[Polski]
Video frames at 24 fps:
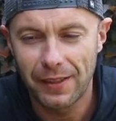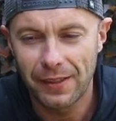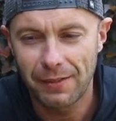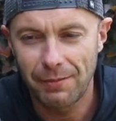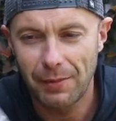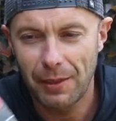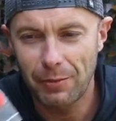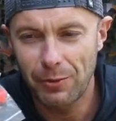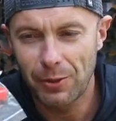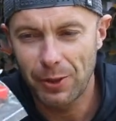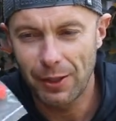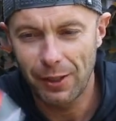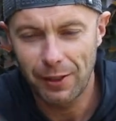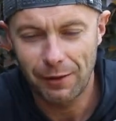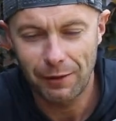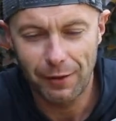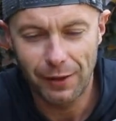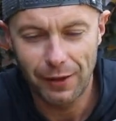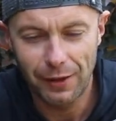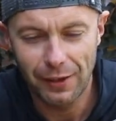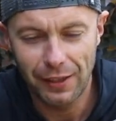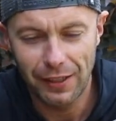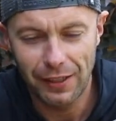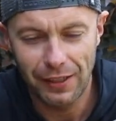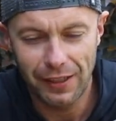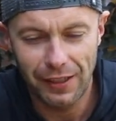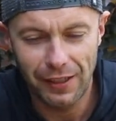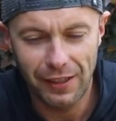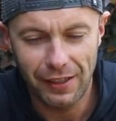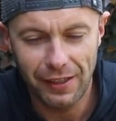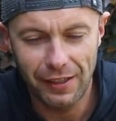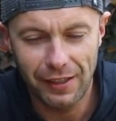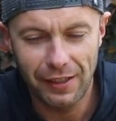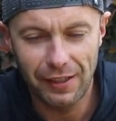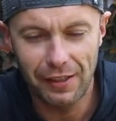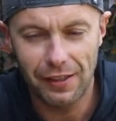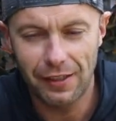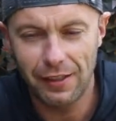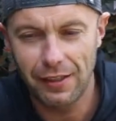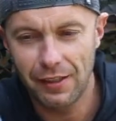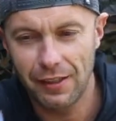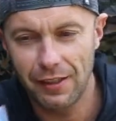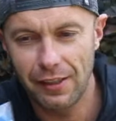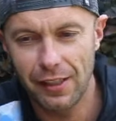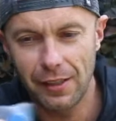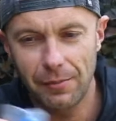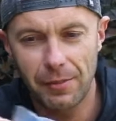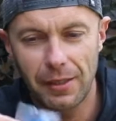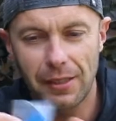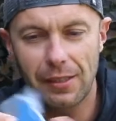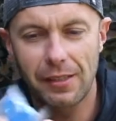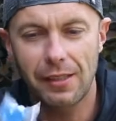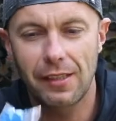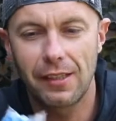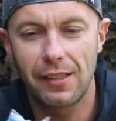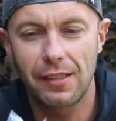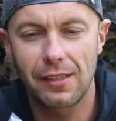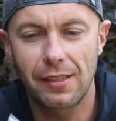Mam czerwone i niebieskie.